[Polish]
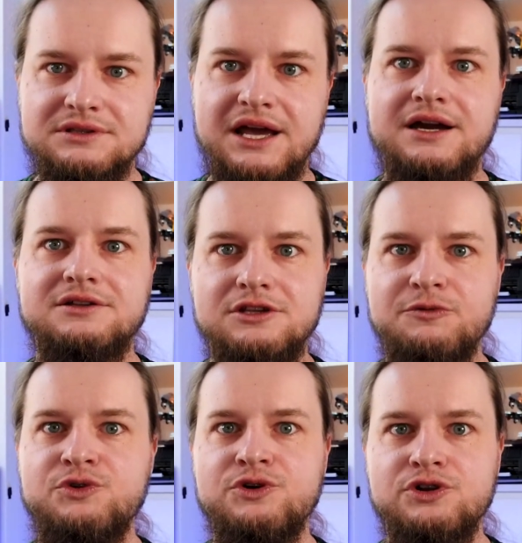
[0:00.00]
tak
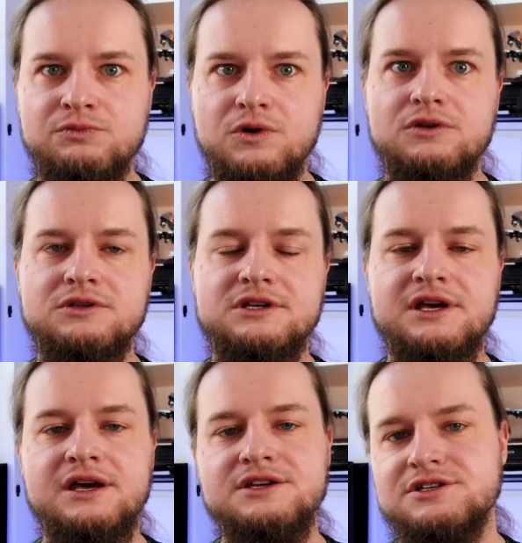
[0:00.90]
dobrą
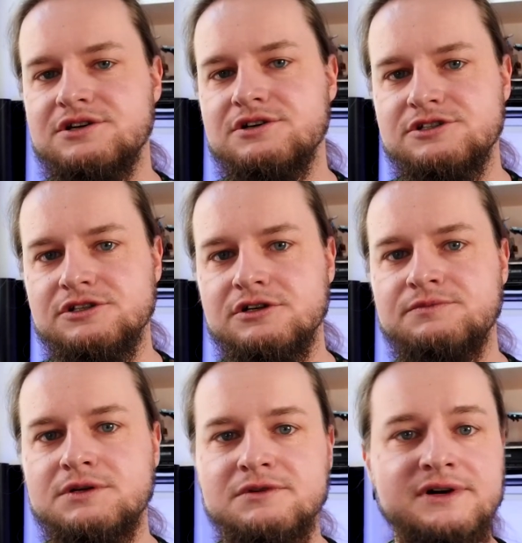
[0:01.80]
robotę, jeżeli chodzi
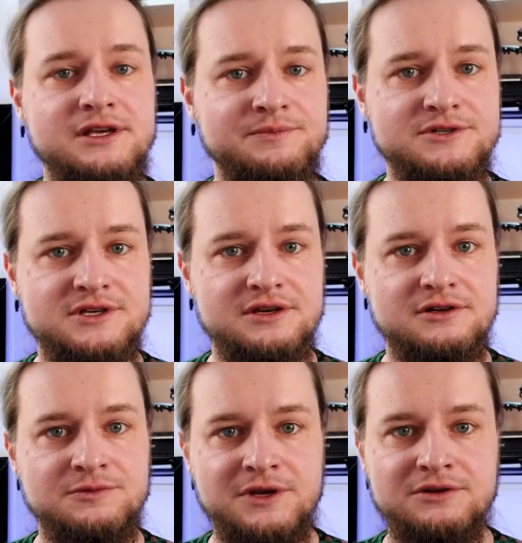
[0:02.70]
o promowanie
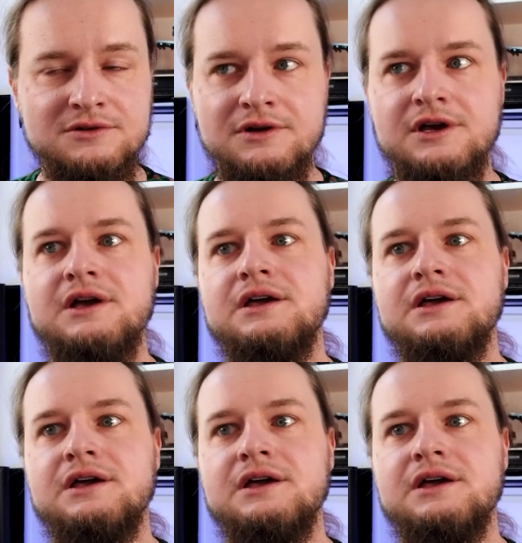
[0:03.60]
polskiego chmielu,